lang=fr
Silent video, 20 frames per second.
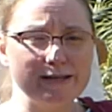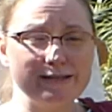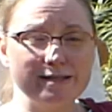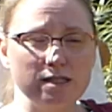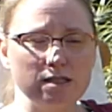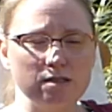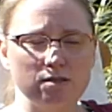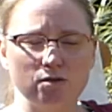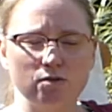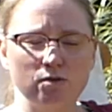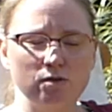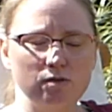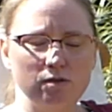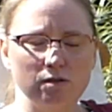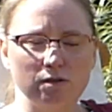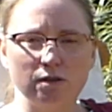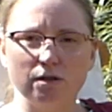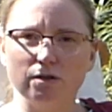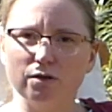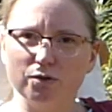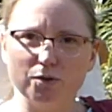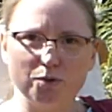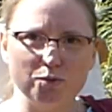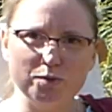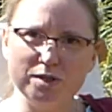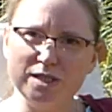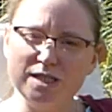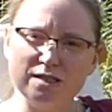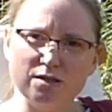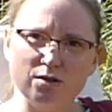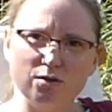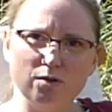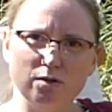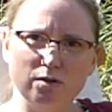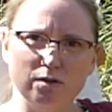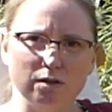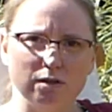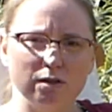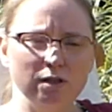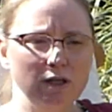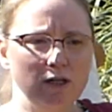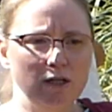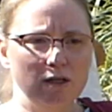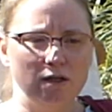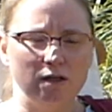à 6 ans euh, en lui disant